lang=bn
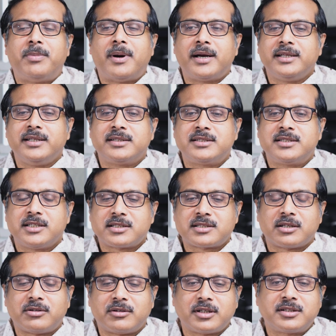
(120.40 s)
বাড়িয়ে
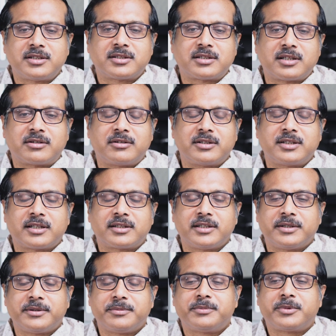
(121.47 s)
চেষ্টা করার চেষ্টা করে যাতে
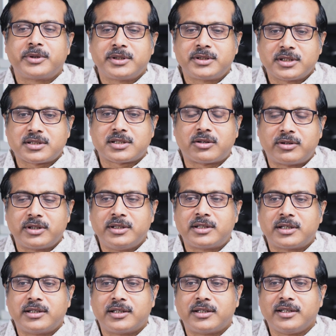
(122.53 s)
বডি চেষ্টা করে
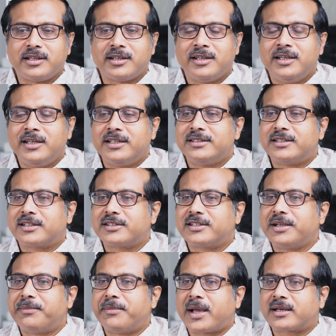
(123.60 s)
ইন্টারনালি যাতে
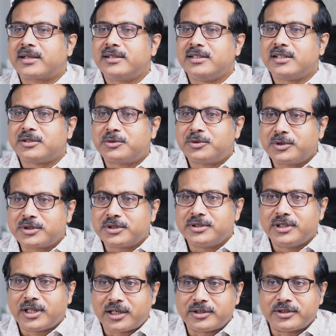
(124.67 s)
সেই ব্যাকটেরিয়ার গ্রোথ
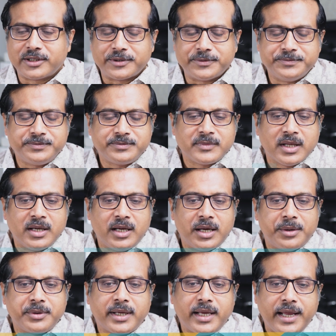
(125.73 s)
না হয়
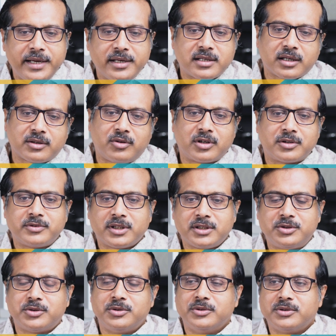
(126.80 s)
এবং এইটা করবার
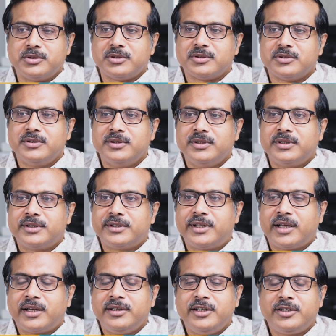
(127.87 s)
জন্য
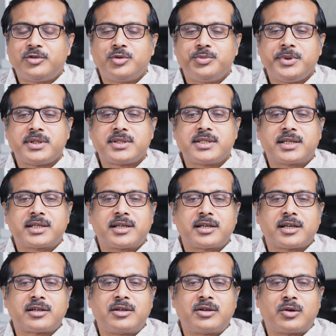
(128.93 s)
দেয়ার নিড টু বি
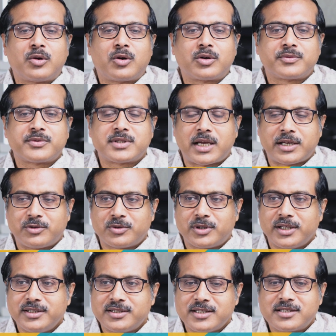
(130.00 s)
সিক্রেটেড লট অফ
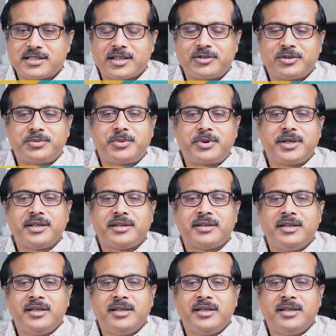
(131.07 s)
সাইটোকাইন্স ইনসাইড ওয়ার বডি